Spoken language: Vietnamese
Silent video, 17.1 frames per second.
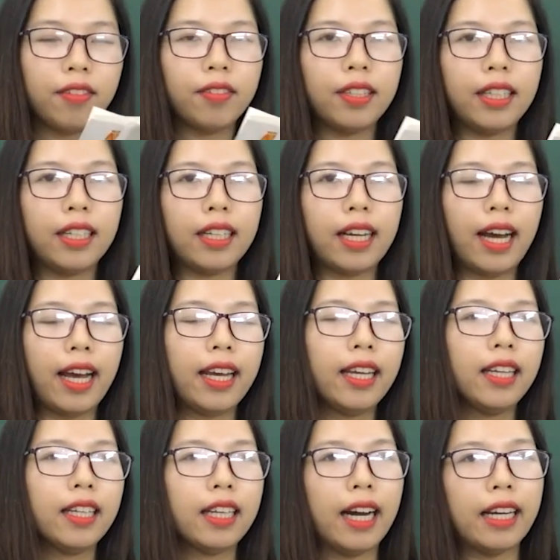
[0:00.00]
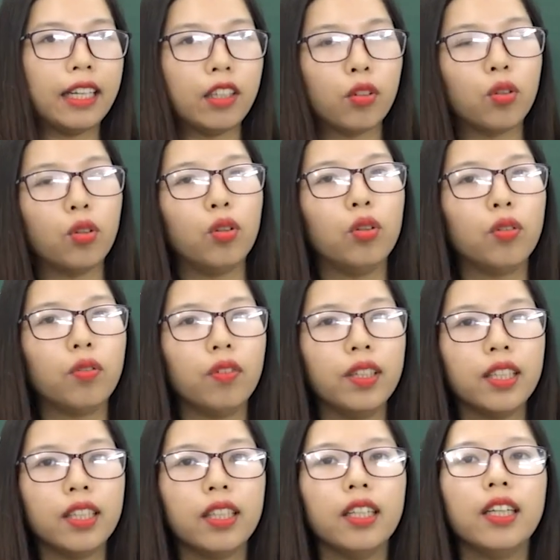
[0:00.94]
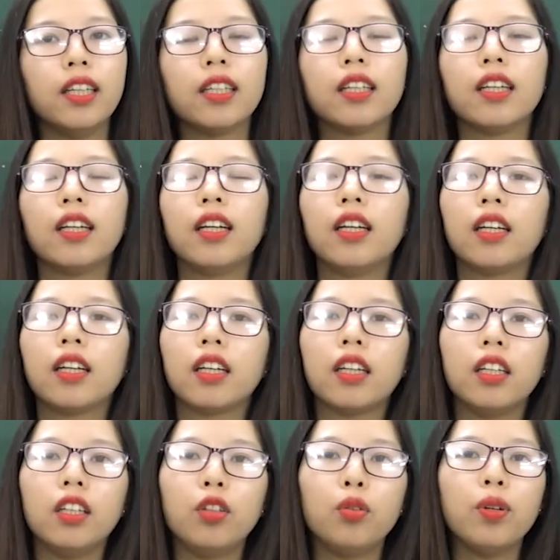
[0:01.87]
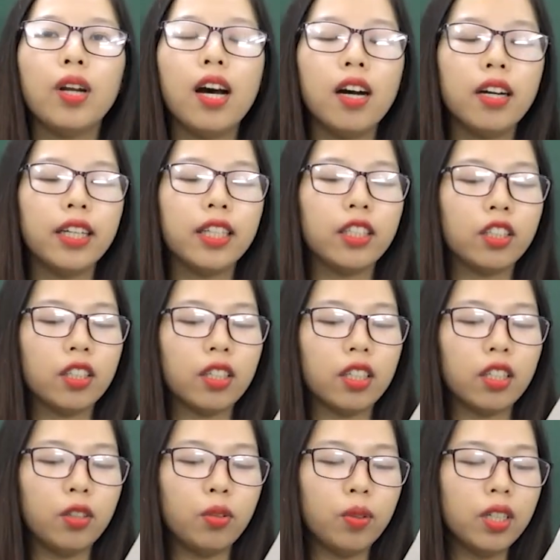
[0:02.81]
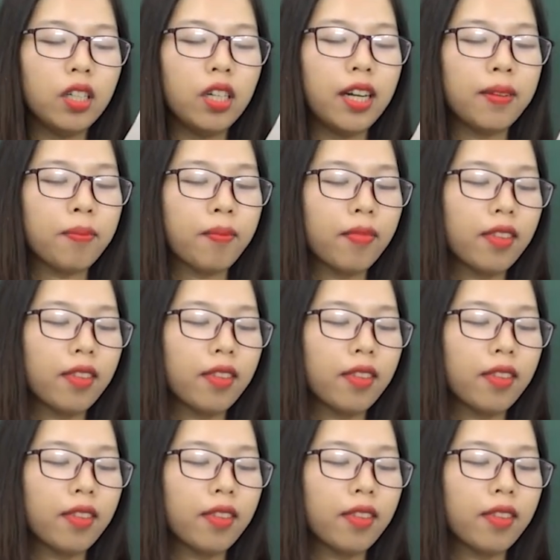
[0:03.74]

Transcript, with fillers: về cái hình ảnh của Lục Vân Tiên cứu đời, cứu người.